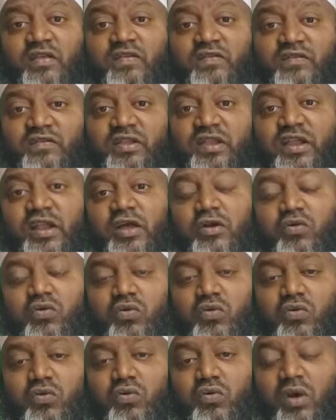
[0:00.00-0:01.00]

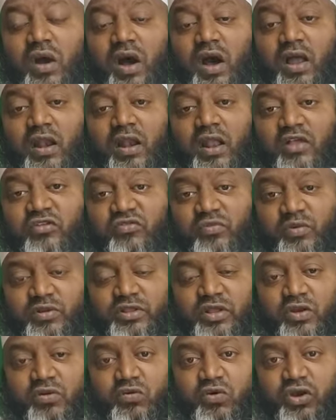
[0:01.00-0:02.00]
స్త్రీలకు అల్లా
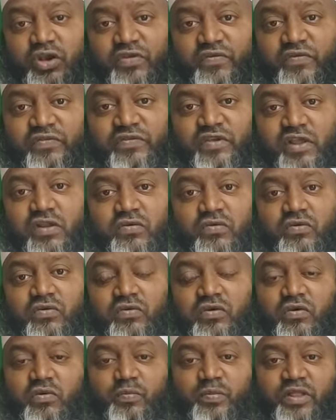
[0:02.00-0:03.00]
సుమతల కొన్ని విషయాలు
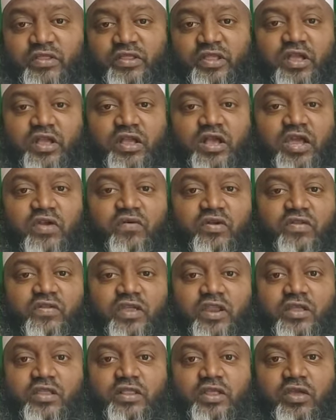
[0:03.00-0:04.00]
ప్రత్యేకంగా ఇవ్వడం
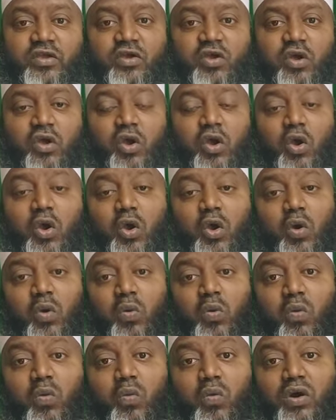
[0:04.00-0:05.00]
జరిగింది
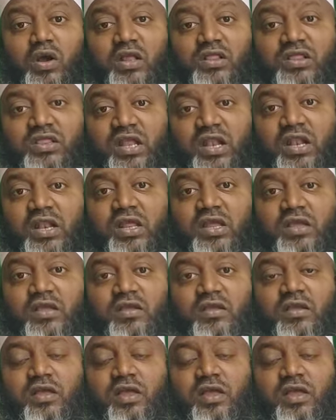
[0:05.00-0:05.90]
ఒక తల్లి